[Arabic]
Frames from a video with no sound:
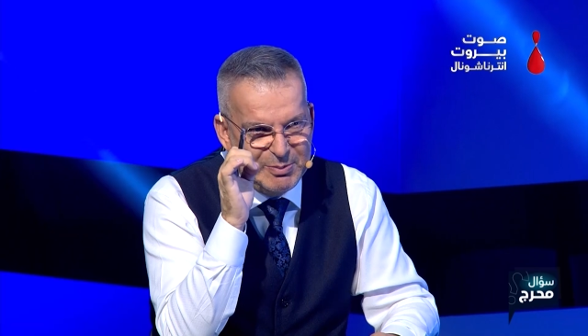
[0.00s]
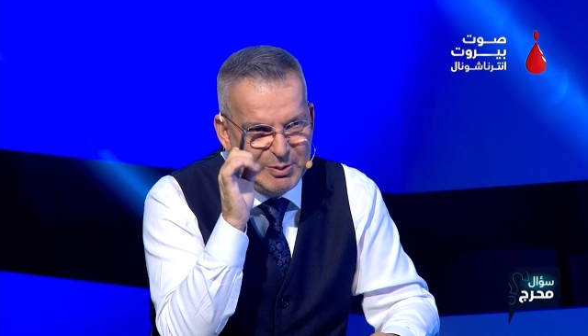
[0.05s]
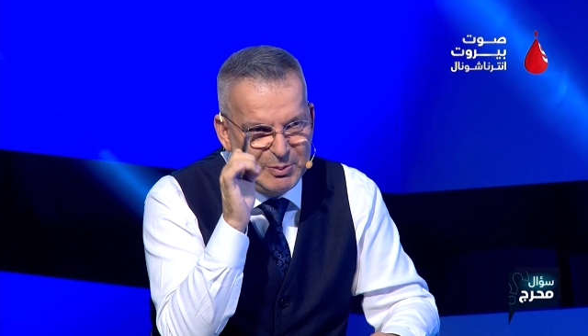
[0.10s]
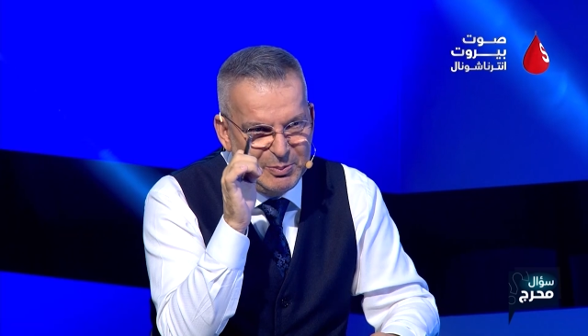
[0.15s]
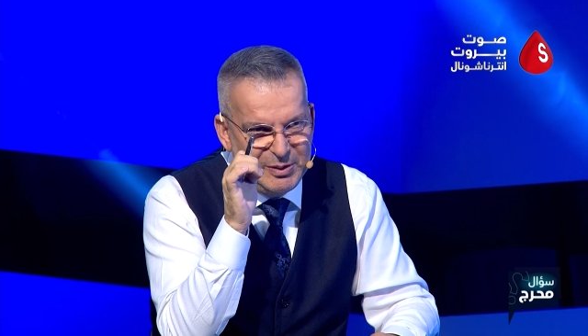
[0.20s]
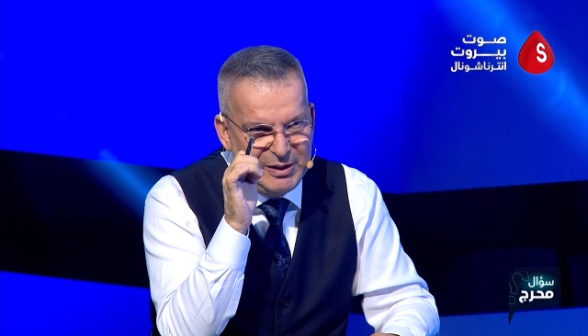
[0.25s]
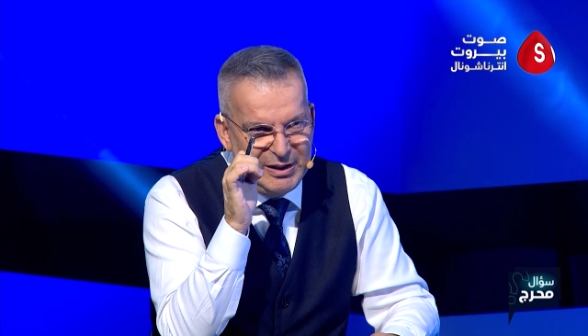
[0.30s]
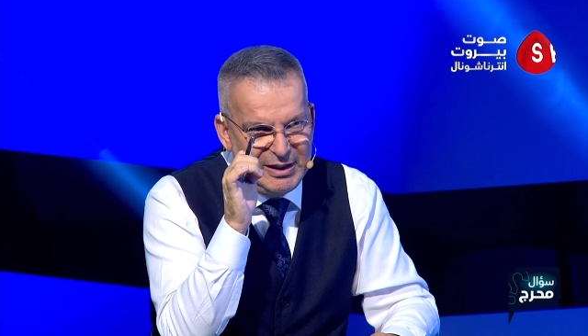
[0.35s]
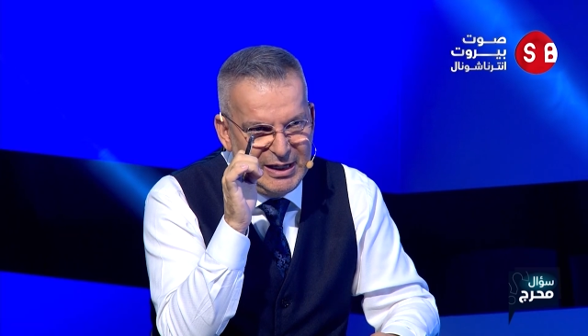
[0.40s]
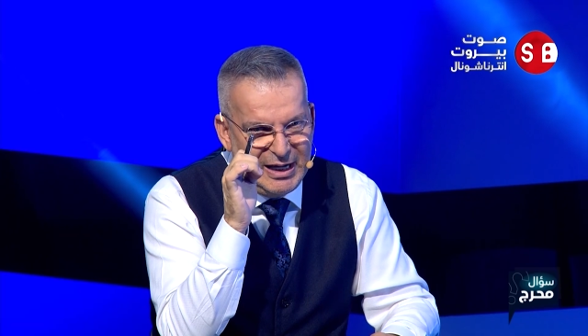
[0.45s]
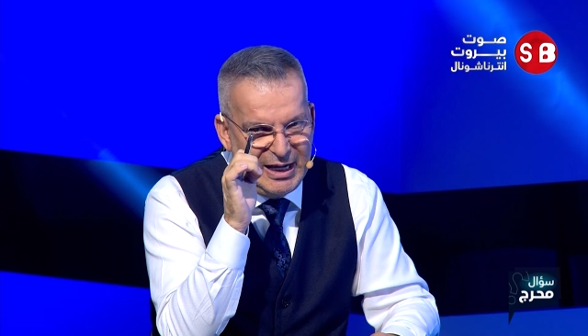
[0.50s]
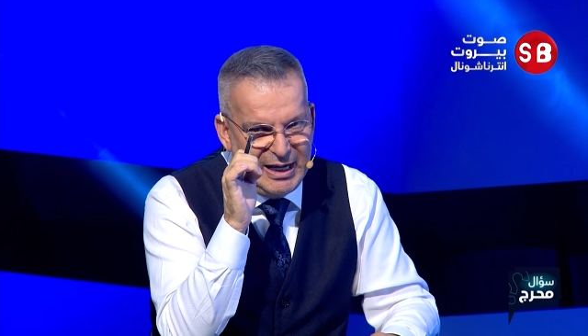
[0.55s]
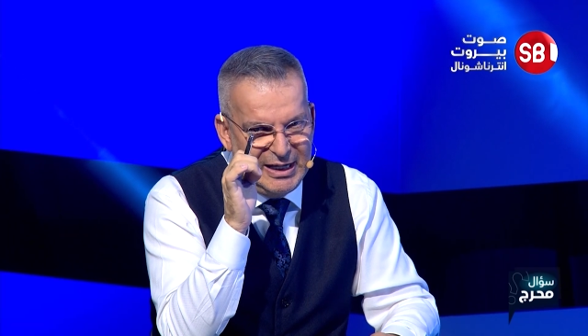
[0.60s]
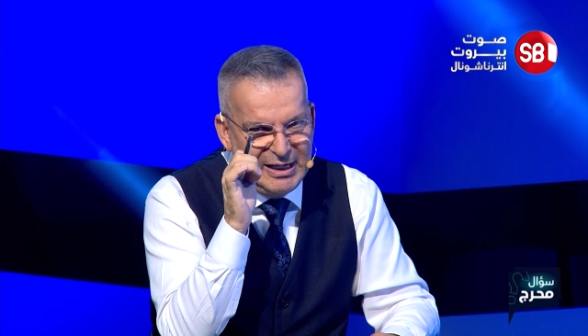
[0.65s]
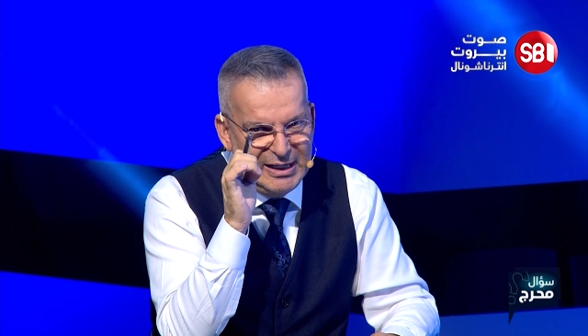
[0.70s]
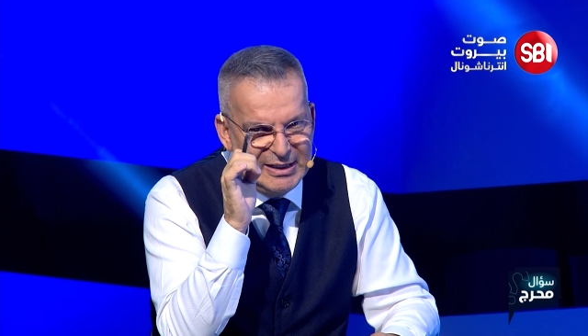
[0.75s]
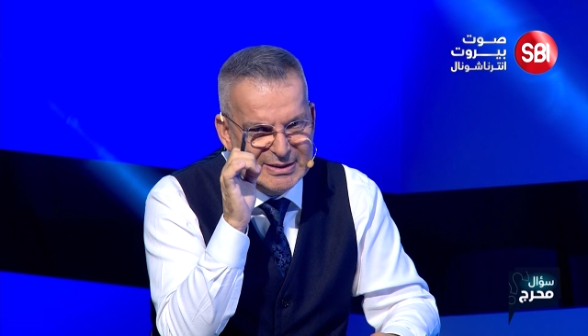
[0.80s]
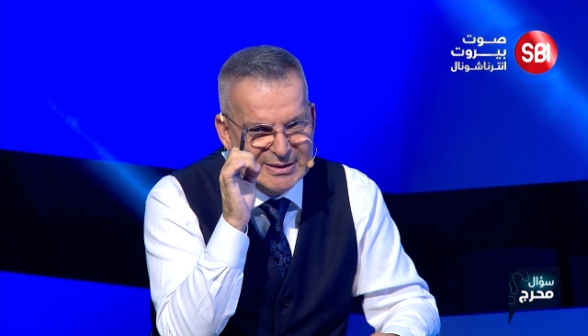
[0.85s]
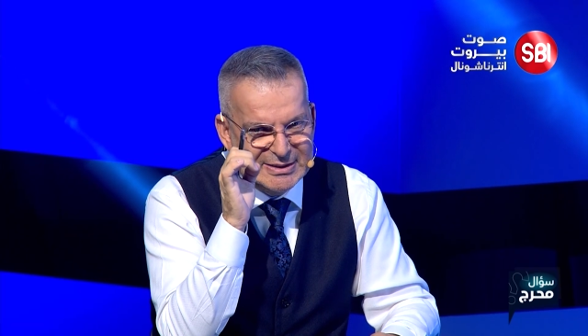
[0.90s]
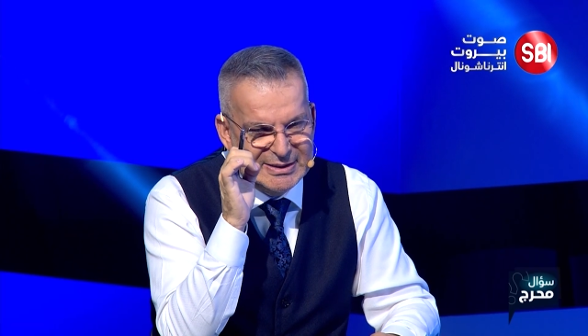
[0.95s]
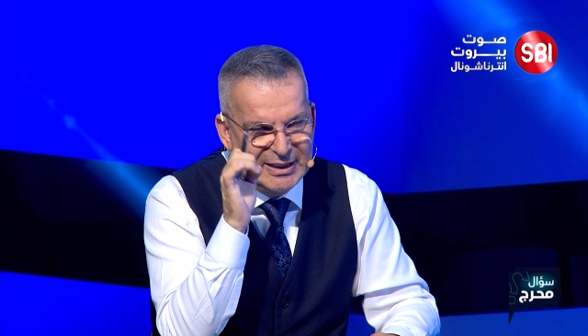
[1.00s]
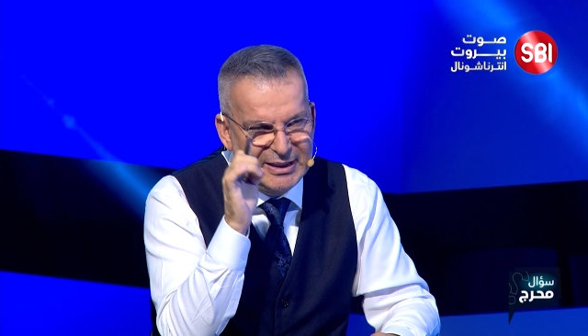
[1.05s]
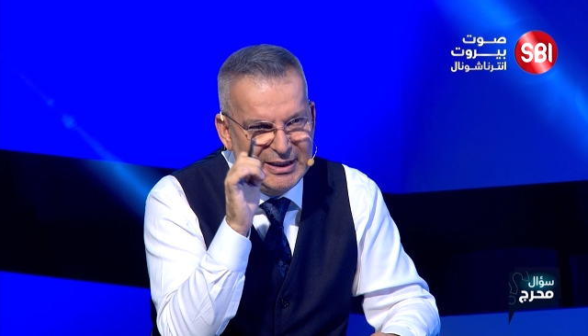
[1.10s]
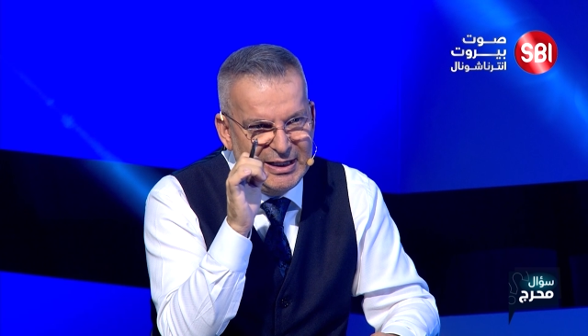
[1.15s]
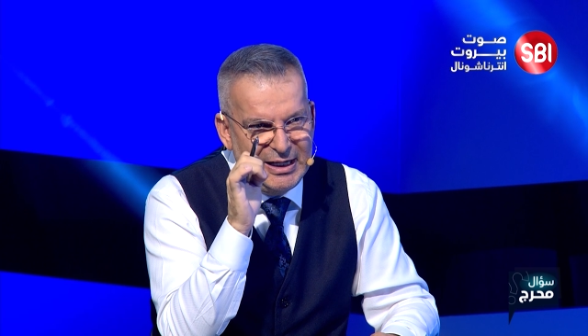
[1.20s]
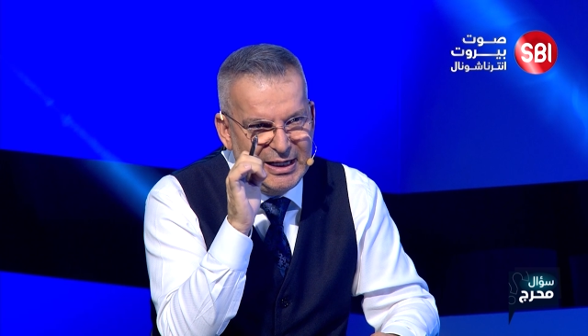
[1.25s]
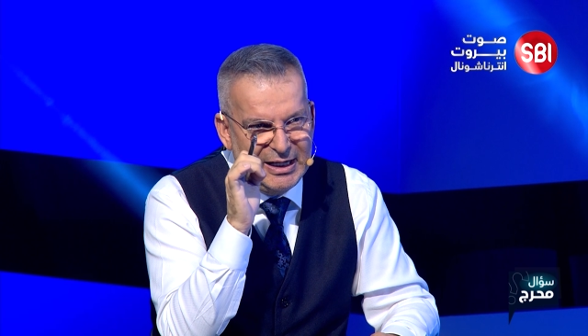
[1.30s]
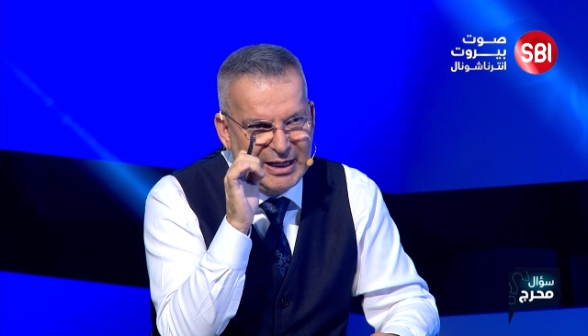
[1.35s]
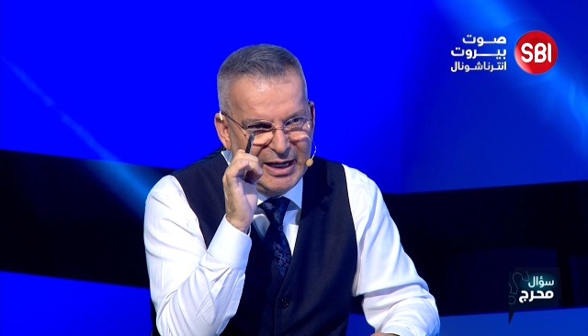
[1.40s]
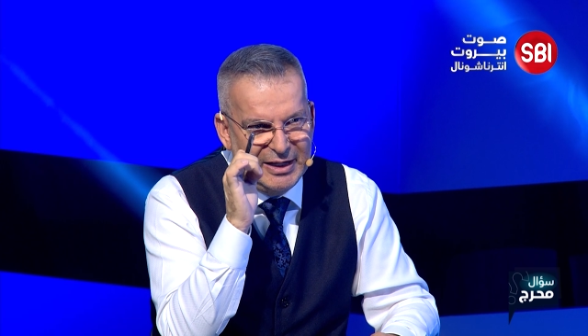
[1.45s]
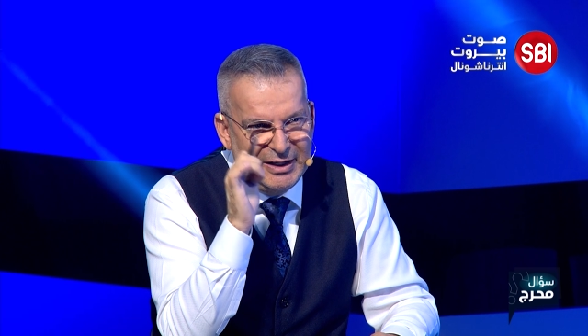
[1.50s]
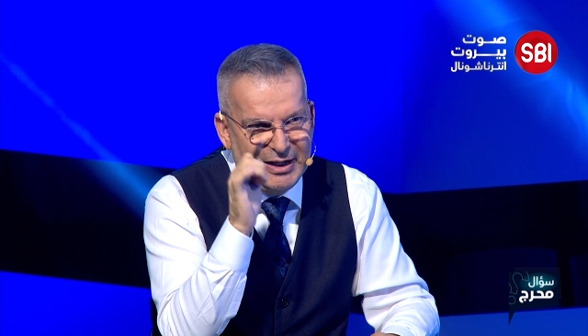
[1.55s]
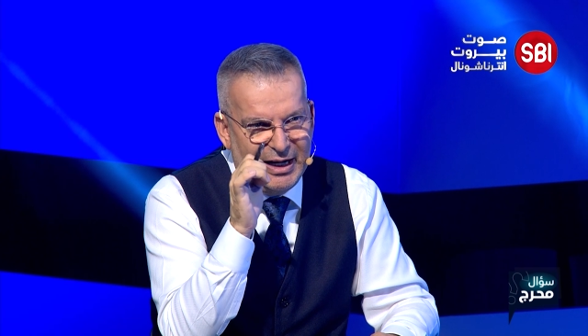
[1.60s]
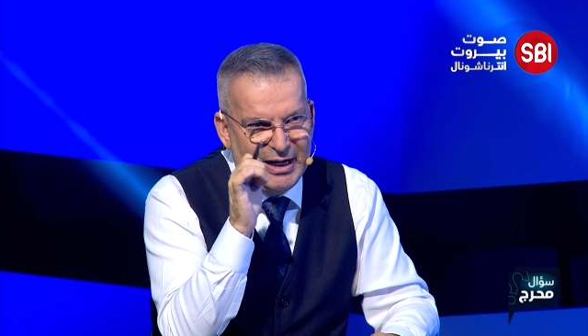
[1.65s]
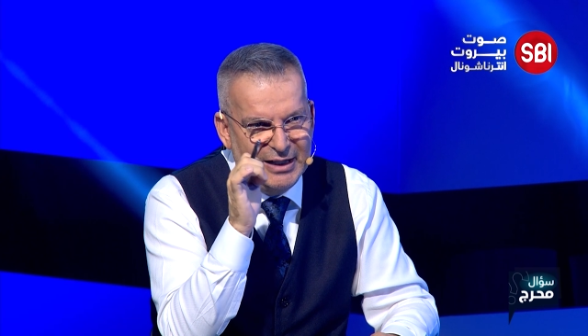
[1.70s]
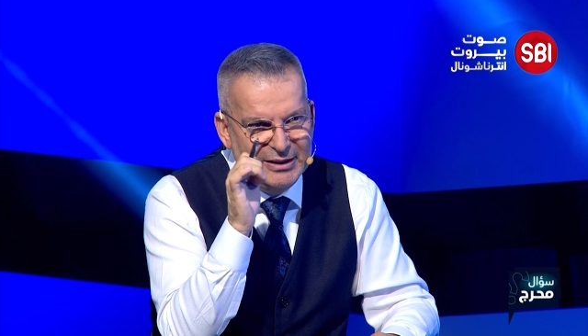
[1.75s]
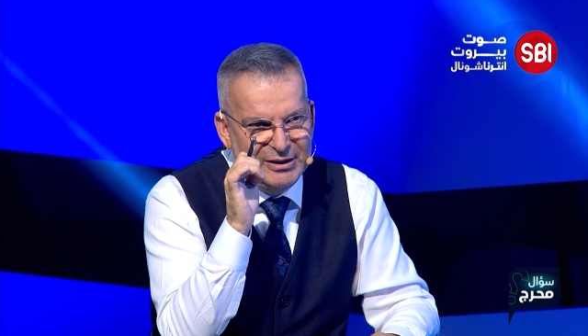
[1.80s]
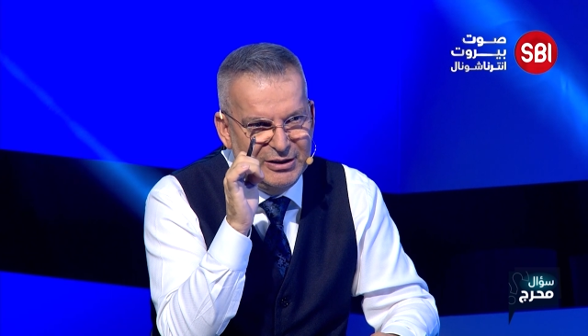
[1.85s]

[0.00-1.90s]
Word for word: مبنيه على استغنائك عن احد